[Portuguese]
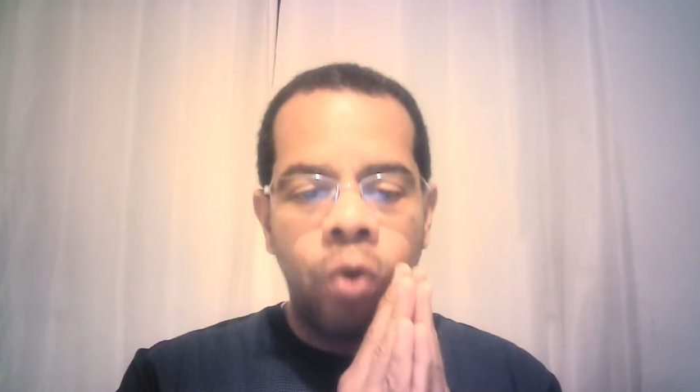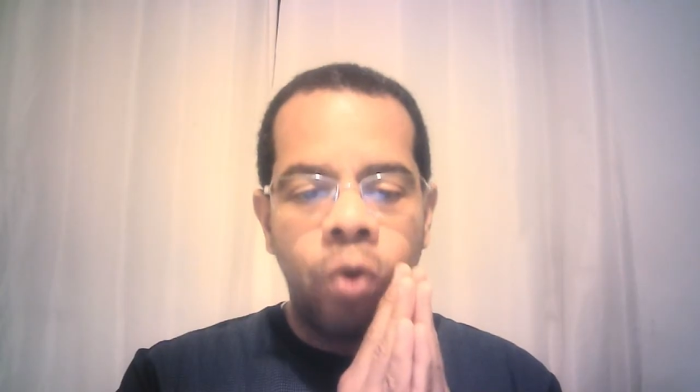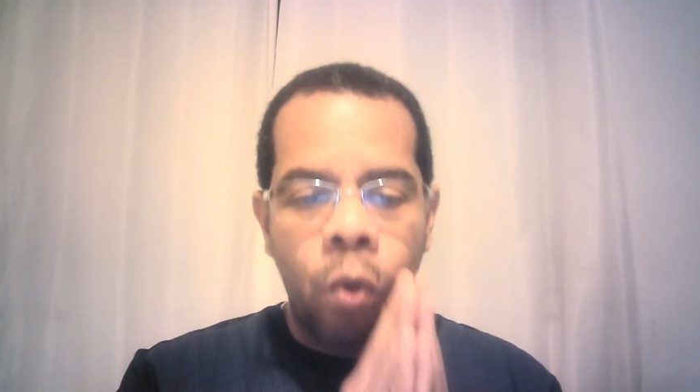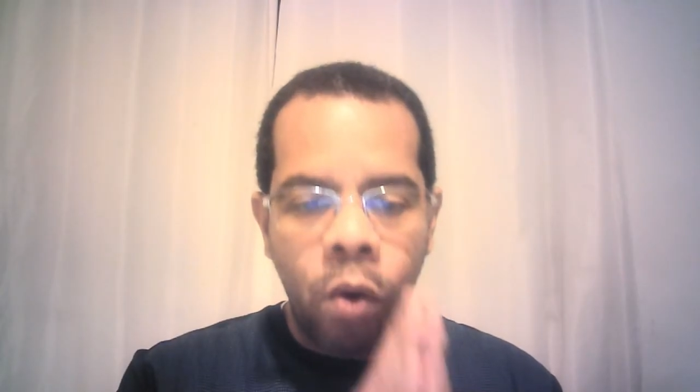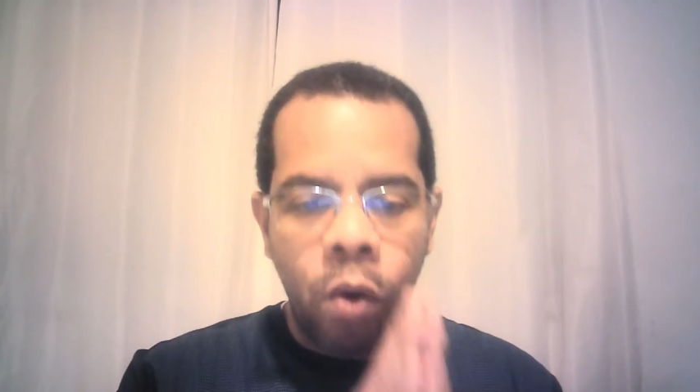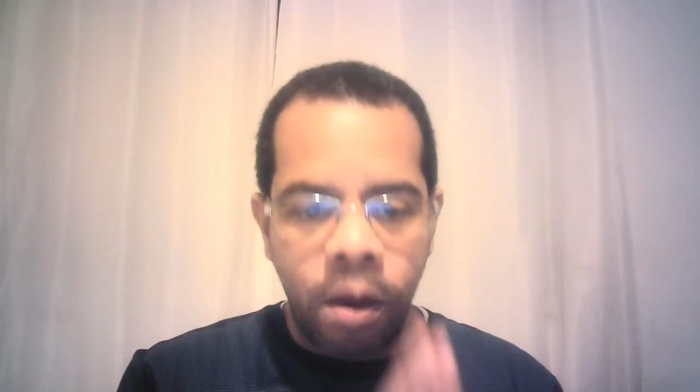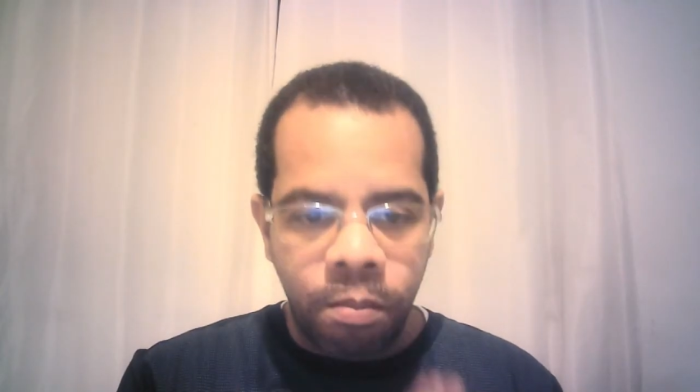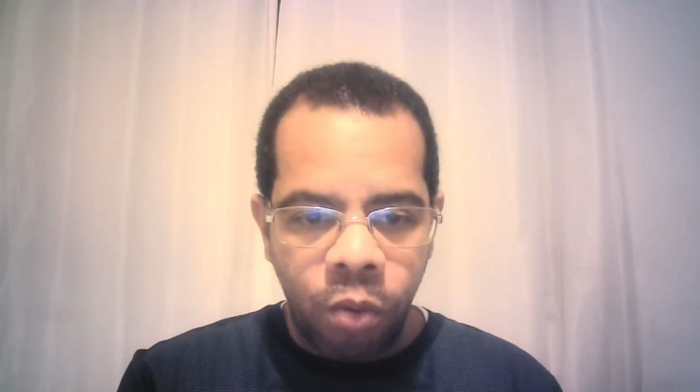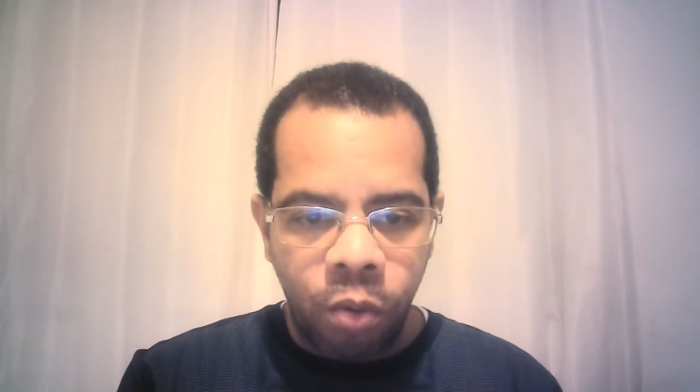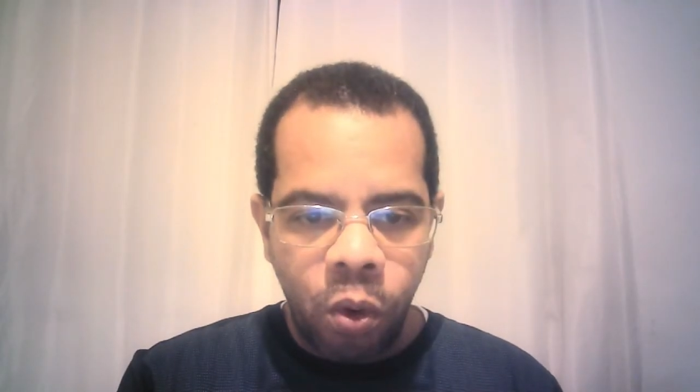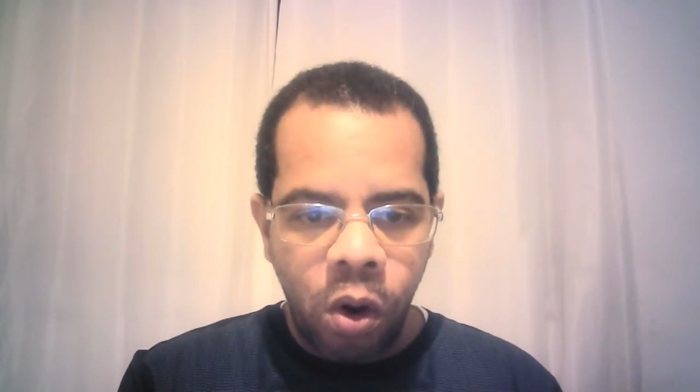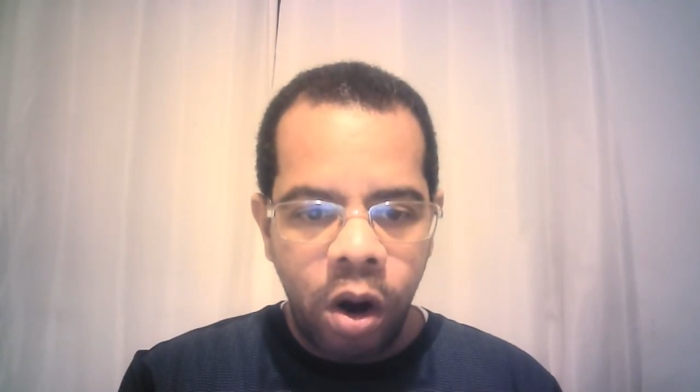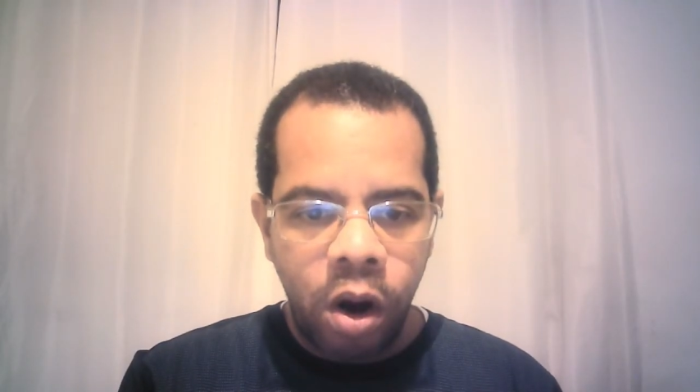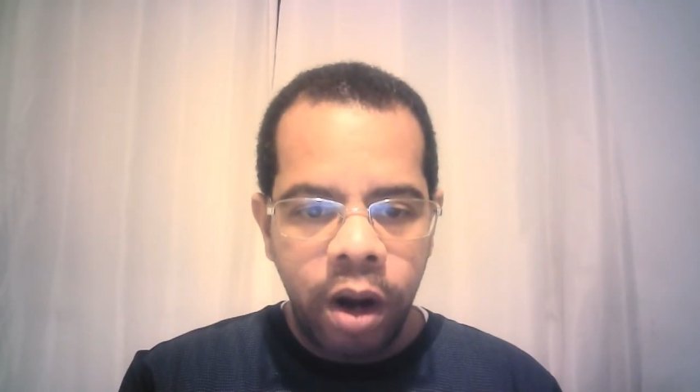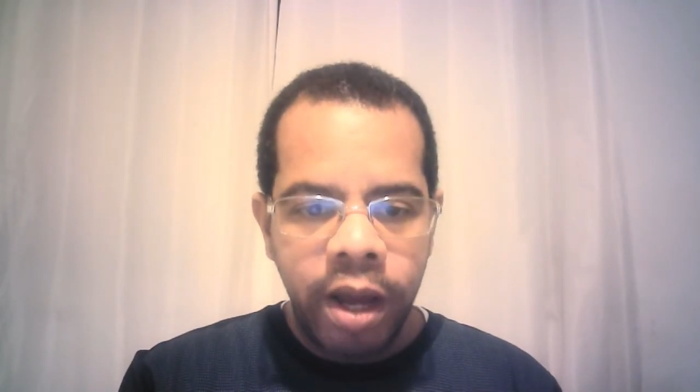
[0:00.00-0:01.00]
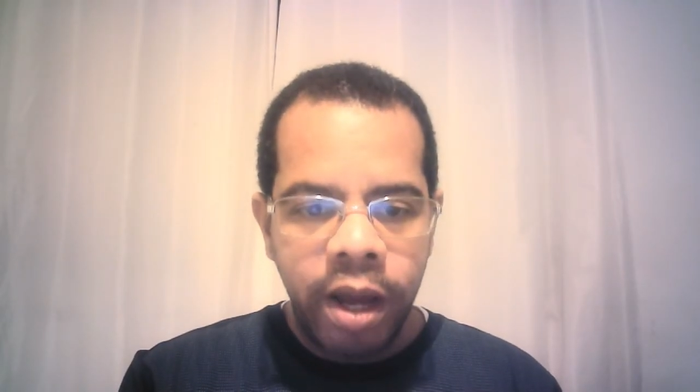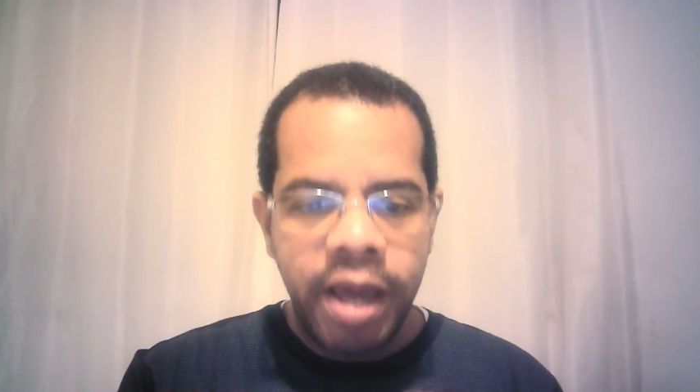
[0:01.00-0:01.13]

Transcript: com amor,